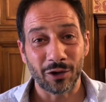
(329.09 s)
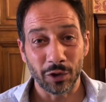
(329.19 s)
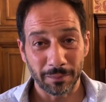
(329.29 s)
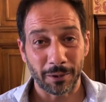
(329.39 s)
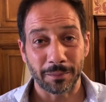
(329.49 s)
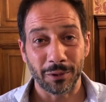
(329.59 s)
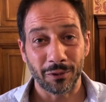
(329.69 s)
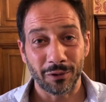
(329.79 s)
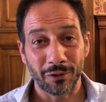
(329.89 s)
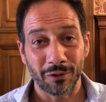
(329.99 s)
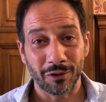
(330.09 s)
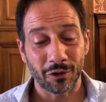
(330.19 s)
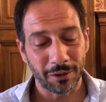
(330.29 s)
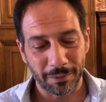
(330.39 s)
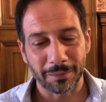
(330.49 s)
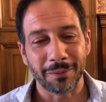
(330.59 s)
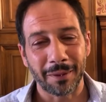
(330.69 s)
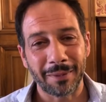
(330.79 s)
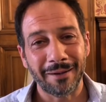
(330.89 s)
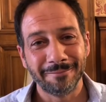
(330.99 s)
con, il, proprio, con il proprio
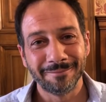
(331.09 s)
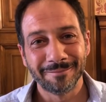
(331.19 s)
papà.